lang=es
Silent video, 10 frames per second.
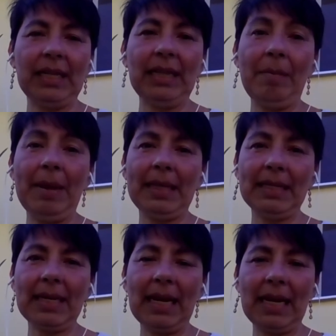de
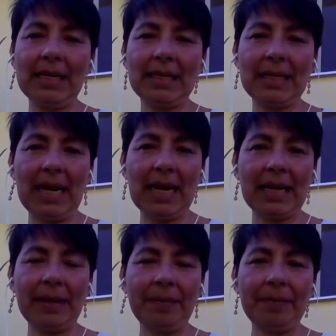metas a alcanzar
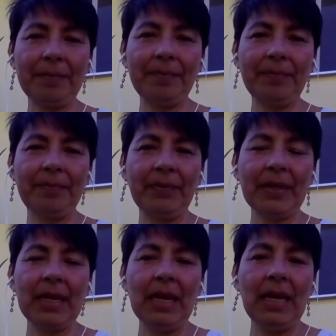
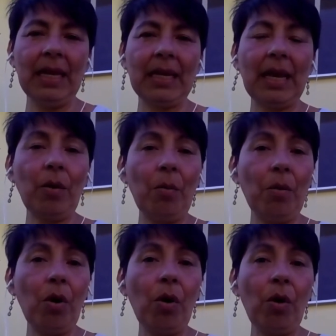que
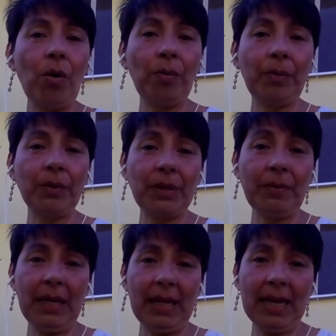como
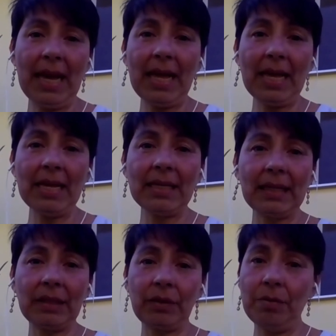posibilidades
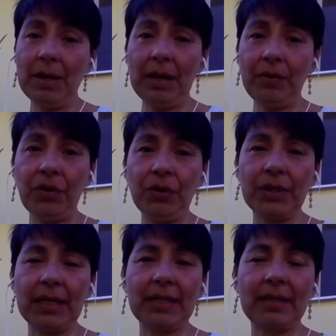son
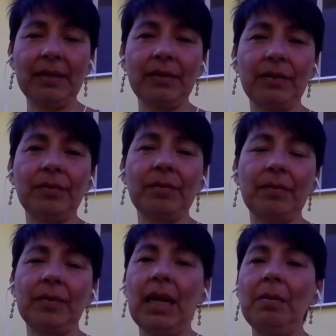maravillosas.
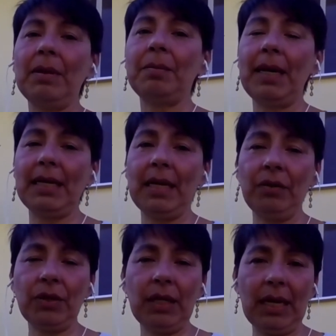Tal vez para allá
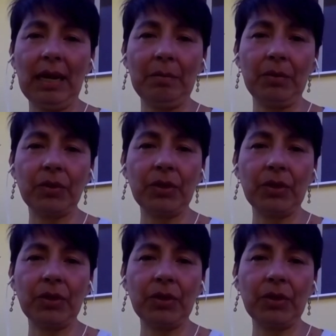nos dirijamos.